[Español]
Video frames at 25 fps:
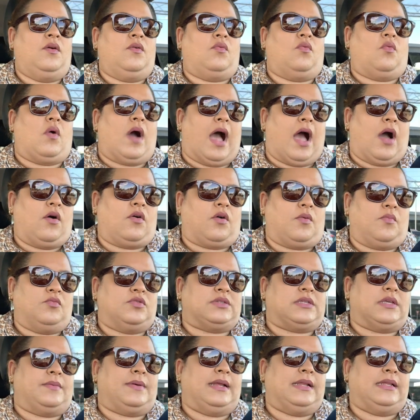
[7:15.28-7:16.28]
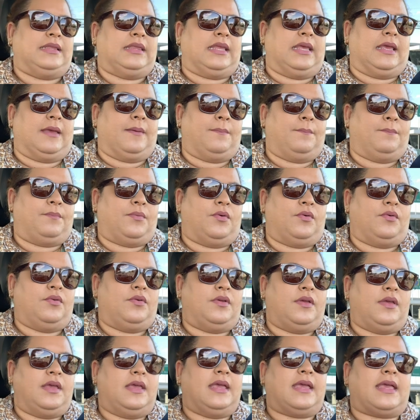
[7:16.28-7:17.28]
Wow, cómo se ve el tiempo.
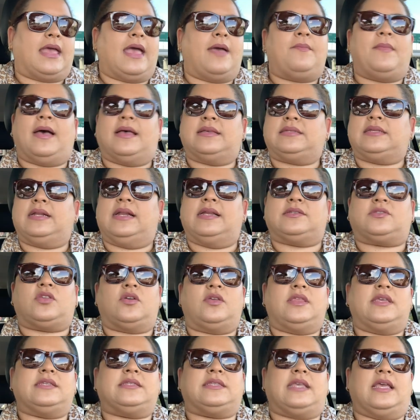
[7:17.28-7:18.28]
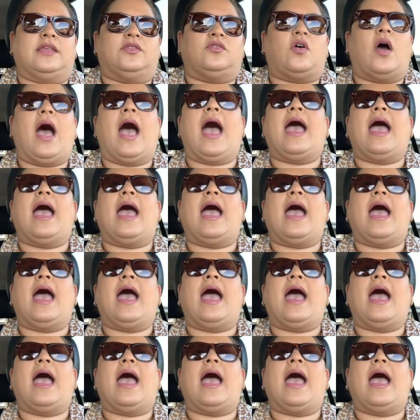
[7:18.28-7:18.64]
¿Y qué más le estoy diciendo?